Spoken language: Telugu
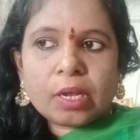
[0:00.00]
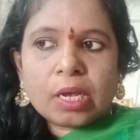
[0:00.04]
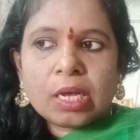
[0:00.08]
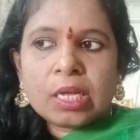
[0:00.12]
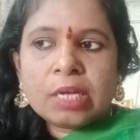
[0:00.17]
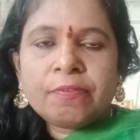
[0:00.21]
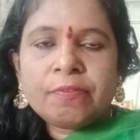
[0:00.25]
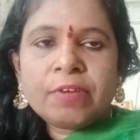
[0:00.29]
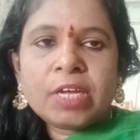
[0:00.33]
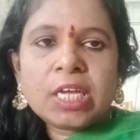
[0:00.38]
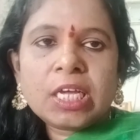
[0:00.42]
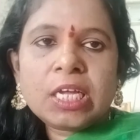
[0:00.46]

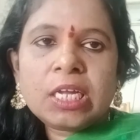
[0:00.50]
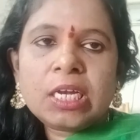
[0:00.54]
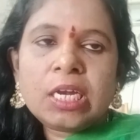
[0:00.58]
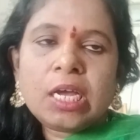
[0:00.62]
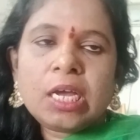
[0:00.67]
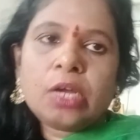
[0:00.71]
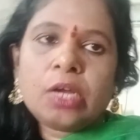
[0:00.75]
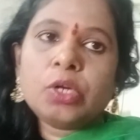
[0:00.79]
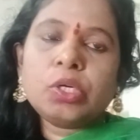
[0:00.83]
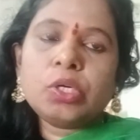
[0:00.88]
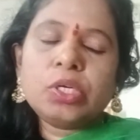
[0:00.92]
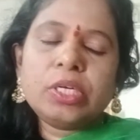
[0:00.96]
ఇవి
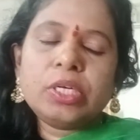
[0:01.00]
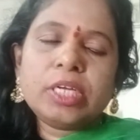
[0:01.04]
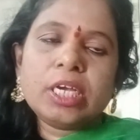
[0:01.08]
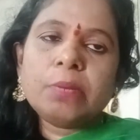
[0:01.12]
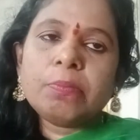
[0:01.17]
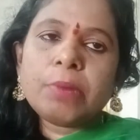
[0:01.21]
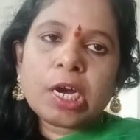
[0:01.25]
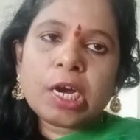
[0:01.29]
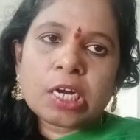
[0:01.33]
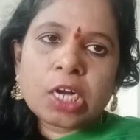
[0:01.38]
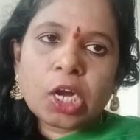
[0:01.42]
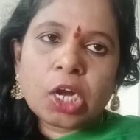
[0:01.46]
నేను
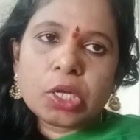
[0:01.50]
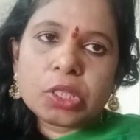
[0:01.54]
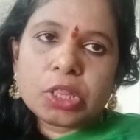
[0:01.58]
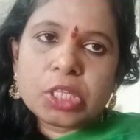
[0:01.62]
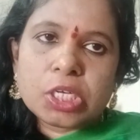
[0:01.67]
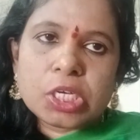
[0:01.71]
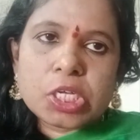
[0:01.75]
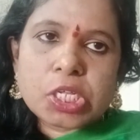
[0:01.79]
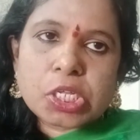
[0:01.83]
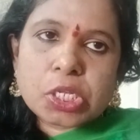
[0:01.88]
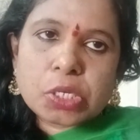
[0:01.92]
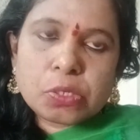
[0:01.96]
డీమార్ట్లో
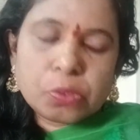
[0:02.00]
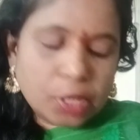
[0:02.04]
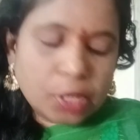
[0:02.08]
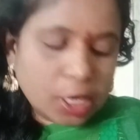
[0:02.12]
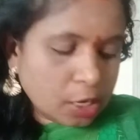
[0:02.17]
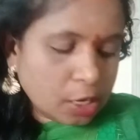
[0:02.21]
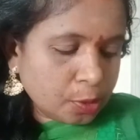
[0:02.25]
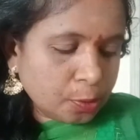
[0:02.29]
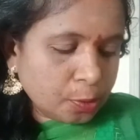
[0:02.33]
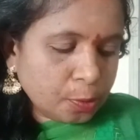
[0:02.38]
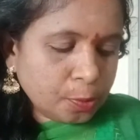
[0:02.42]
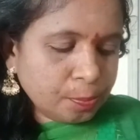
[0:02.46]

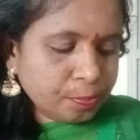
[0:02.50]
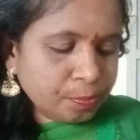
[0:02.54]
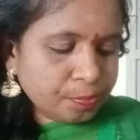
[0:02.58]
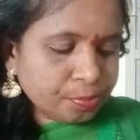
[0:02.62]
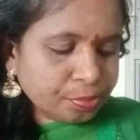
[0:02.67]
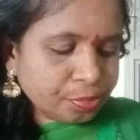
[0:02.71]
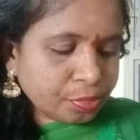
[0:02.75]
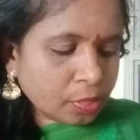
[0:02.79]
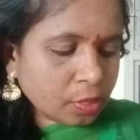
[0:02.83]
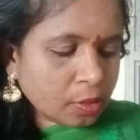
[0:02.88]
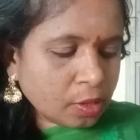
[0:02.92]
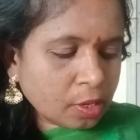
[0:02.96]
తీసుకున్నాను
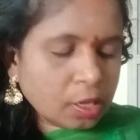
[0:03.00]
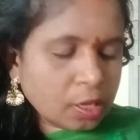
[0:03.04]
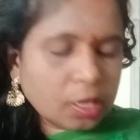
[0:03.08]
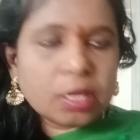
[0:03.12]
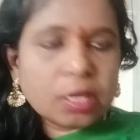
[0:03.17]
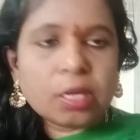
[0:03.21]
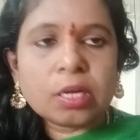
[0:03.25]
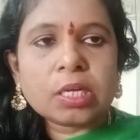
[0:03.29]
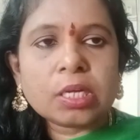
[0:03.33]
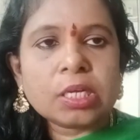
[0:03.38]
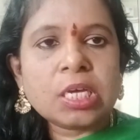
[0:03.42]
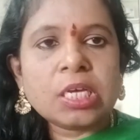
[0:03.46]

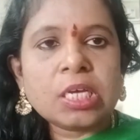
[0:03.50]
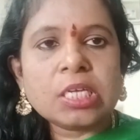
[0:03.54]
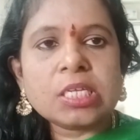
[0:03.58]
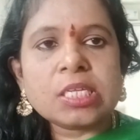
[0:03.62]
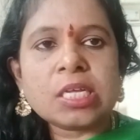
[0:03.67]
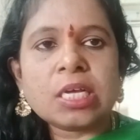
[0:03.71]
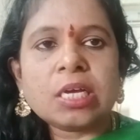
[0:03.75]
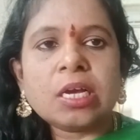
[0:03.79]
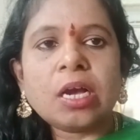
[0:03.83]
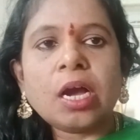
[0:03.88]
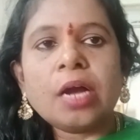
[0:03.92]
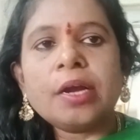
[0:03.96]

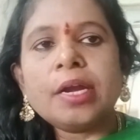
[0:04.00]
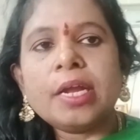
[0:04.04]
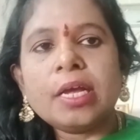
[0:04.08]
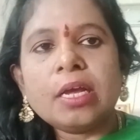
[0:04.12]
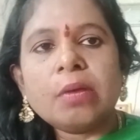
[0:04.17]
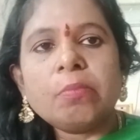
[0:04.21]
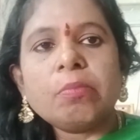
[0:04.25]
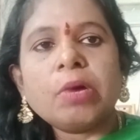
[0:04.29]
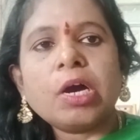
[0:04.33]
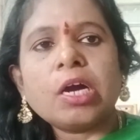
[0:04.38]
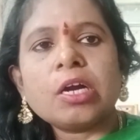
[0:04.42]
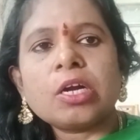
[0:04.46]
ఈజీగా
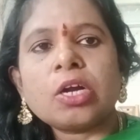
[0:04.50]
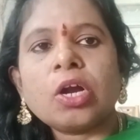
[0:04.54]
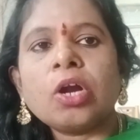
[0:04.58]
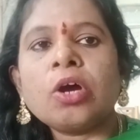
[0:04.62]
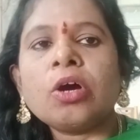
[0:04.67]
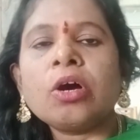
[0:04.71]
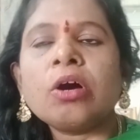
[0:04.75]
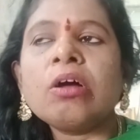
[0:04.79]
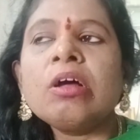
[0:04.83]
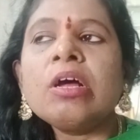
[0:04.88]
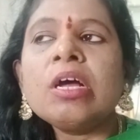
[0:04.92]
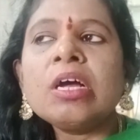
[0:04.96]
డీమార్ట్లో
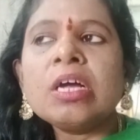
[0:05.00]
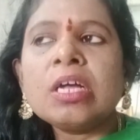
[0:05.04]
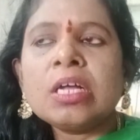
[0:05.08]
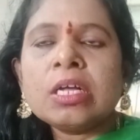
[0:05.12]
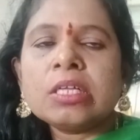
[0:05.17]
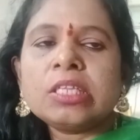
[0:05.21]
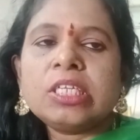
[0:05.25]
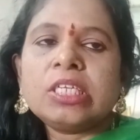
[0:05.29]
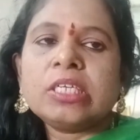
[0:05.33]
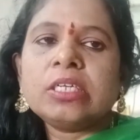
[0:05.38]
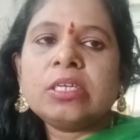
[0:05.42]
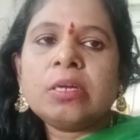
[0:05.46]

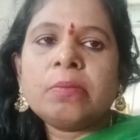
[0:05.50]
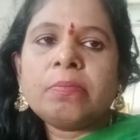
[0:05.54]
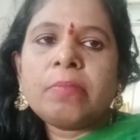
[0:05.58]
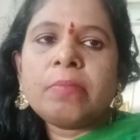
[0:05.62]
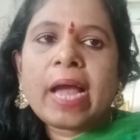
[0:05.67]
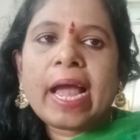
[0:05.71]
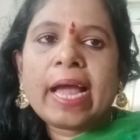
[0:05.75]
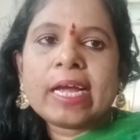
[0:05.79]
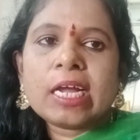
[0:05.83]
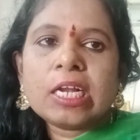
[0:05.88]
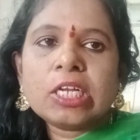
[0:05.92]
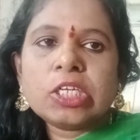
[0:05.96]
చిన్న
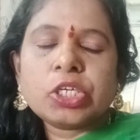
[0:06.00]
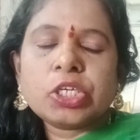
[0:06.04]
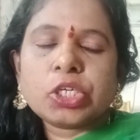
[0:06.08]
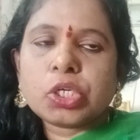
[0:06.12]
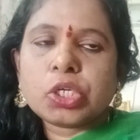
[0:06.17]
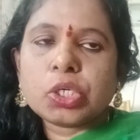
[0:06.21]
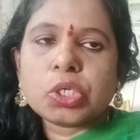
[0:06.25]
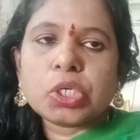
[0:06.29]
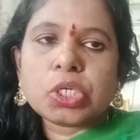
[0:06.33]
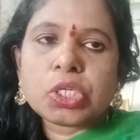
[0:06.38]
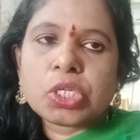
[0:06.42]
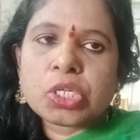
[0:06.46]
బ్యాంగిల్
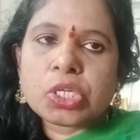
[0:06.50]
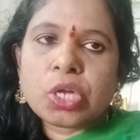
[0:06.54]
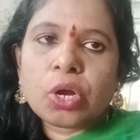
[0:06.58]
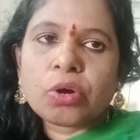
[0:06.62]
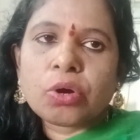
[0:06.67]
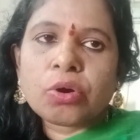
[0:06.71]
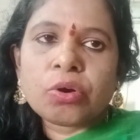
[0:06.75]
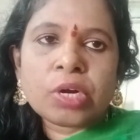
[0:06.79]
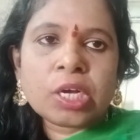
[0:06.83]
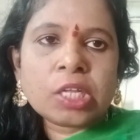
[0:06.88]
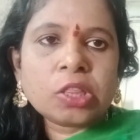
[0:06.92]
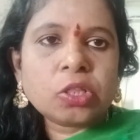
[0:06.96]
స్టోర్స్లో
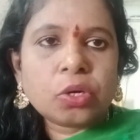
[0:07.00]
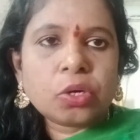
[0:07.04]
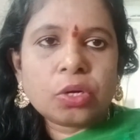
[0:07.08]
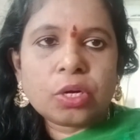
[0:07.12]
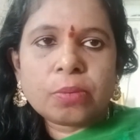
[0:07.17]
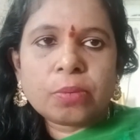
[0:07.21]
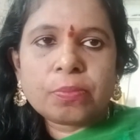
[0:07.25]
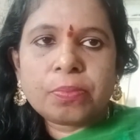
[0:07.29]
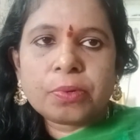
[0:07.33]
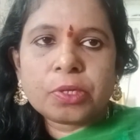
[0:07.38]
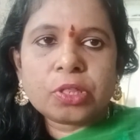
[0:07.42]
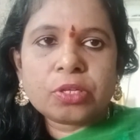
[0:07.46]
కూడా
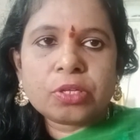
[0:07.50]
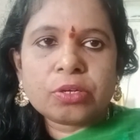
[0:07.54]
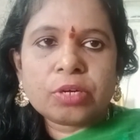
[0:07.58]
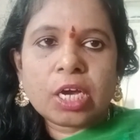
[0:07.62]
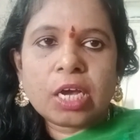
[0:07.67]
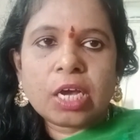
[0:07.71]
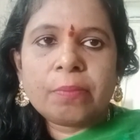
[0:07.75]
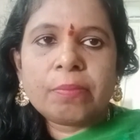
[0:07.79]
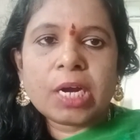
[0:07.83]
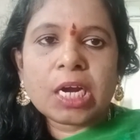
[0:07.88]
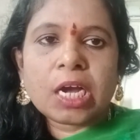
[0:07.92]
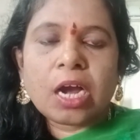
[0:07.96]

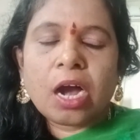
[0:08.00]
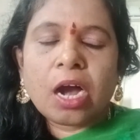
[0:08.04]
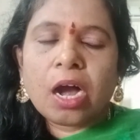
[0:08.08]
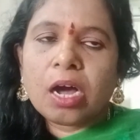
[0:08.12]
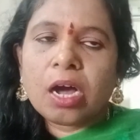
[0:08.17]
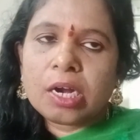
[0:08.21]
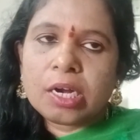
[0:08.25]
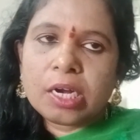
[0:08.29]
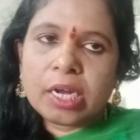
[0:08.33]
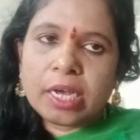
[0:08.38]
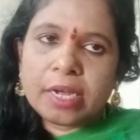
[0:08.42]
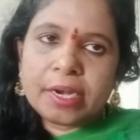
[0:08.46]
దొరికిపోతున్నాయి మనకు
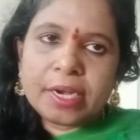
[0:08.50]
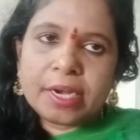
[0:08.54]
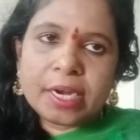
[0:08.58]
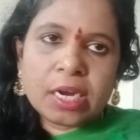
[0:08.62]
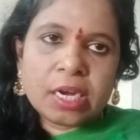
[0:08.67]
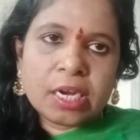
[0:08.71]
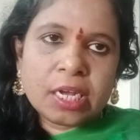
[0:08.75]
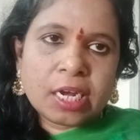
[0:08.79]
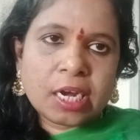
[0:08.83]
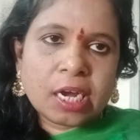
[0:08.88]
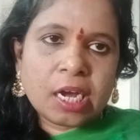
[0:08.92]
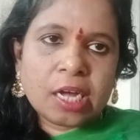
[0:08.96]
ఆన్లైన్
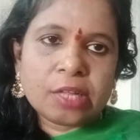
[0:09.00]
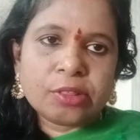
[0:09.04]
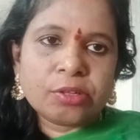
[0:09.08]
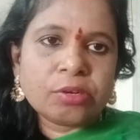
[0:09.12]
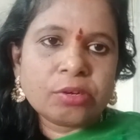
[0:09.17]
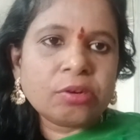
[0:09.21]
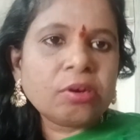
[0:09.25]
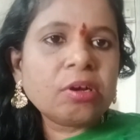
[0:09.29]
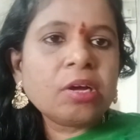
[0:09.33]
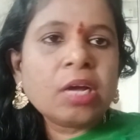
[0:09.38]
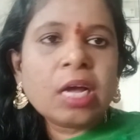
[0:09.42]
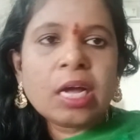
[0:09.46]
అనే
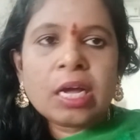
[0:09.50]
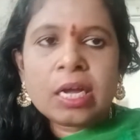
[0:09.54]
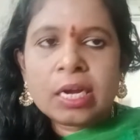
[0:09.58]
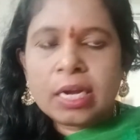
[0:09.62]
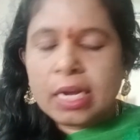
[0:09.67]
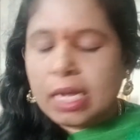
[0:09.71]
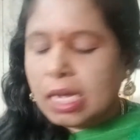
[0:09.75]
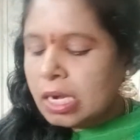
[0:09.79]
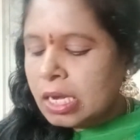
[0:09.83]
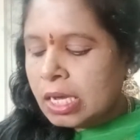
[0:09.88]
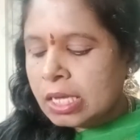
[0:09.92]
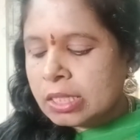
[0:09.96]
కాదు
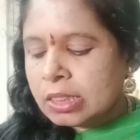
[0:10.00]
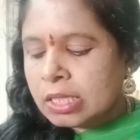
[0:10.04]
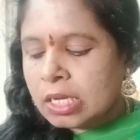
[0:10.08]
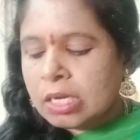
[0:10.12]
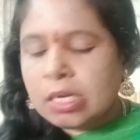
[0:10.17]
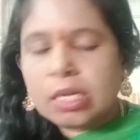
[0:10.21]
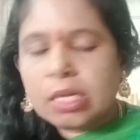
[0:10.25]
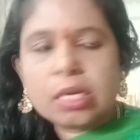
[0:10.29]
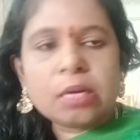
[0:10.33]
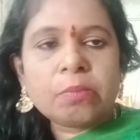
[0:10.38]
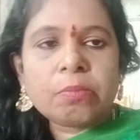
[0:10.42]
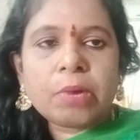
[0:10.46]
నేనైతే
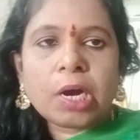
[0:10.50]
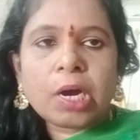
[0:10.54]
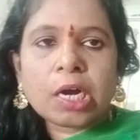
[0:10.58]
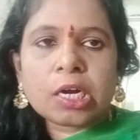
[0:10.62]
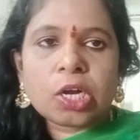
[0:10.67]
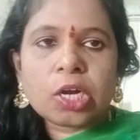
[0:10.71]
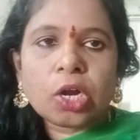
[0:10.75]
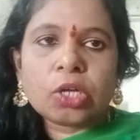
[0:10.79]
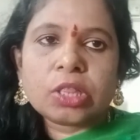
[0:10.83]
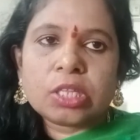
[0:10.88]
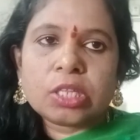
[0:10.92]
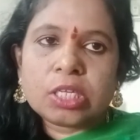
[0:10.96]

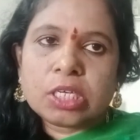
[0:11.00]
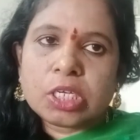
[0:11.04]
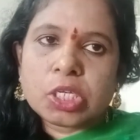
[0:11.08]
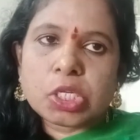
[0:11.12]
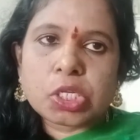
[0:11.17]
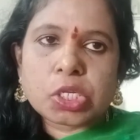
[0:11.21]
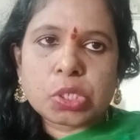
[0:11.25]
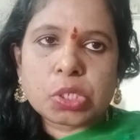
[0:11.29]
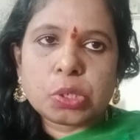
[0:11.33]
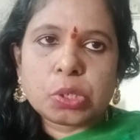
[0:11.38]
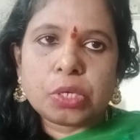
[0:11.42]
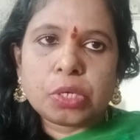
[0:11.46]
డీమార్ట్లో
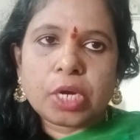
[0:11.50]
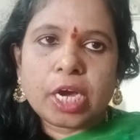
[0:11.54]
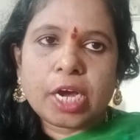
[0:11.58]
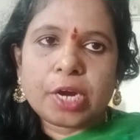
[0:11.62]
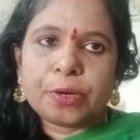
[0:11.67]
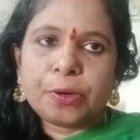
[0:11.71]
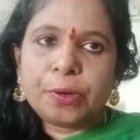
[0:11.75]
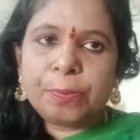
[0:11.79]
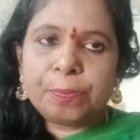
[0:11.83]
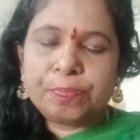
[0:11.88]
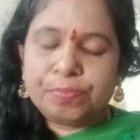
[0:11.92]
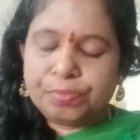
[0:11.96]

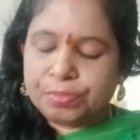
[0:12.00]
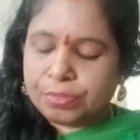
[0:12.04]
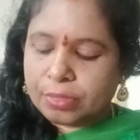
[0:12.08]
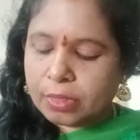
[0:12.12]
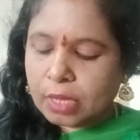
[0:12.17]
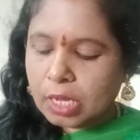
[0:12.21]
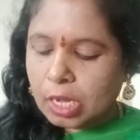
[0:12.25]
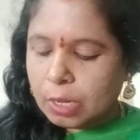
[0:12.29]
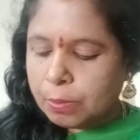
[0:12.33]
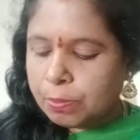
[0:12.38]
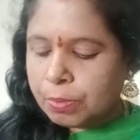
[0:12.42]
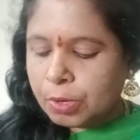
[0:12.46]
తీసుకున్నాను
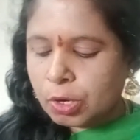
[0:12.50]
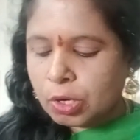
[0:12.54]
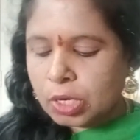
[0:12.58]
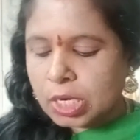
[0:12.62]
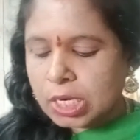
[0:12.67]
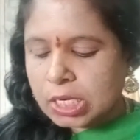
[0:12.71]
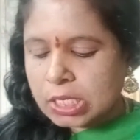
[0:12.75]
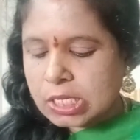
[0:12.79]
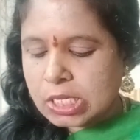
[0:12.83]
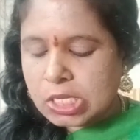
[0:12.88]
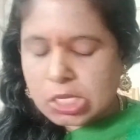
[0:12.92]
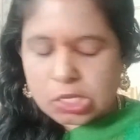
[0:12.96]
ఈ
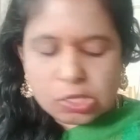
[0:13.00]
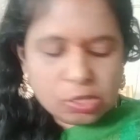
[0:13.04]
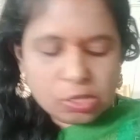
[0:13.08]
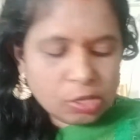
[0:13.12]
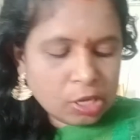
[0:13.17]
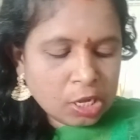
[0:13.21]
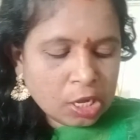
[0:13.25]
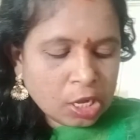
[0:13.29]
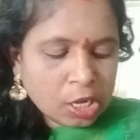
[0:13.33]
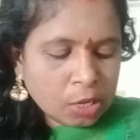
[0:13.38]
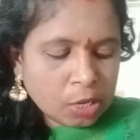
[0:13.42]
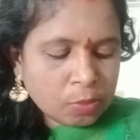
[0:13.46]
ప్రోడక్ట్స్
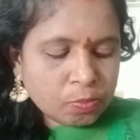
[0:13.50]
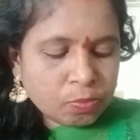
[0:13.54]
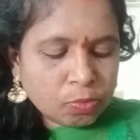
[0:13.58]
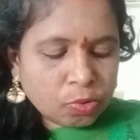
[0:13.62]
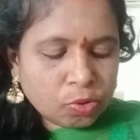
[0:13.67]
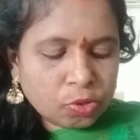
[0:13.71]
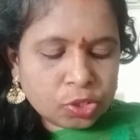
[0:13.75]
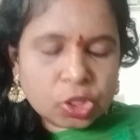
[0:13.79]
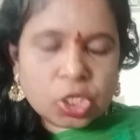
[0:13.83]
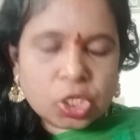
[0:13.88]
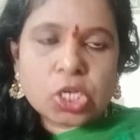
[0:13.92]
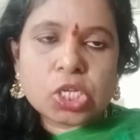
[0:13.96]

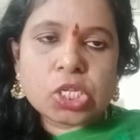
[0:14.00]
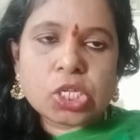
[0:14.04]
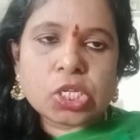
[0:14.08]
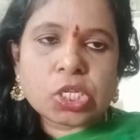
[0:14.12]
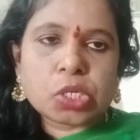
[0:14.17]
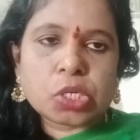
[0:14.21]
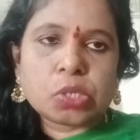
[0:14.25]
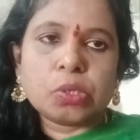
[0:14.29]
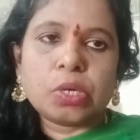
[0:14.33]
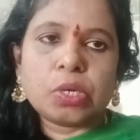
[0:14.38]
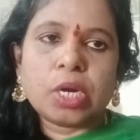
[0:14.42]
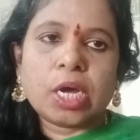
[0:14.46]
మూడు
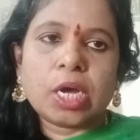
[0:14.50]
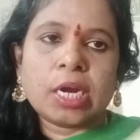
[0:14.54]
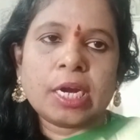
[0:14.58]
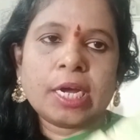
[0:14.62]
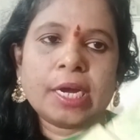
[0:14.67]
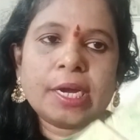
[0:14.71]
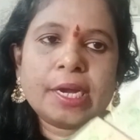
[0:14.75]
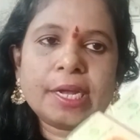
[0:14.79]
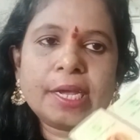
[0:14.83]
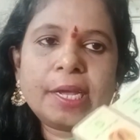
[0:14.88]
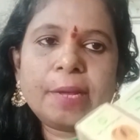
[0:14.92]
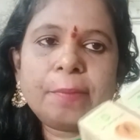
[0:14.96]

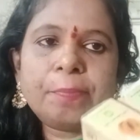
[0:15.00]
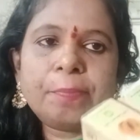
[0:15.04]
తీసుకున్నానండి